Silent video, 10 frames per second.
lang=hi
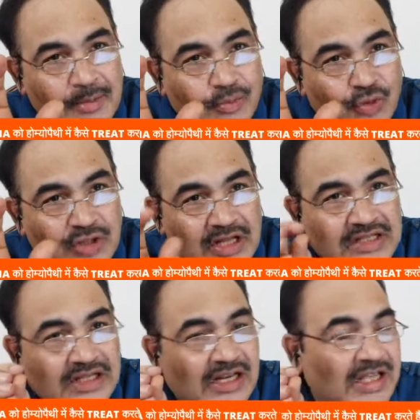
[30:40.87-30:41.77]
पूरी तरह
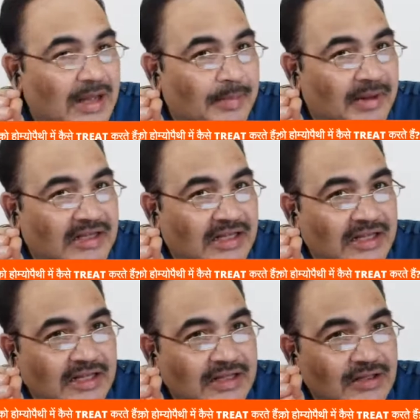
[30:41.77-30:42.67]
से नहीं आ पाता है
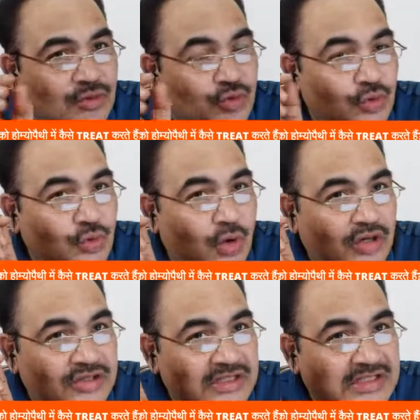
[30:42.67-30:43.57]
जो
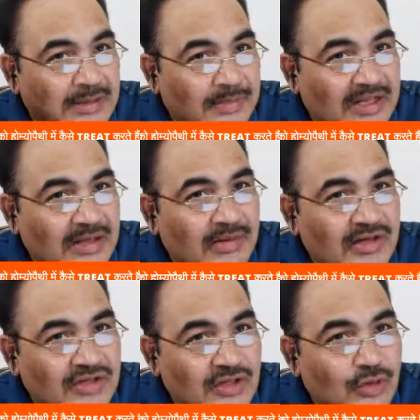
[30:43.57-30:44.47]
ऑक्सीजन सप्लाई हमारे
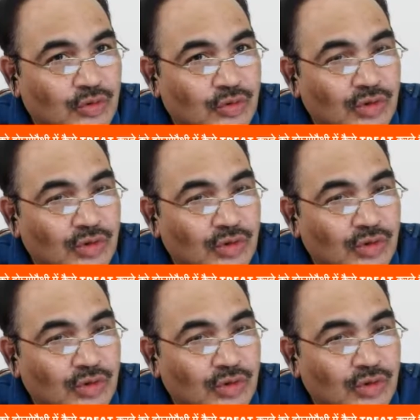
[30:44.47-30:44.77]
शरीर को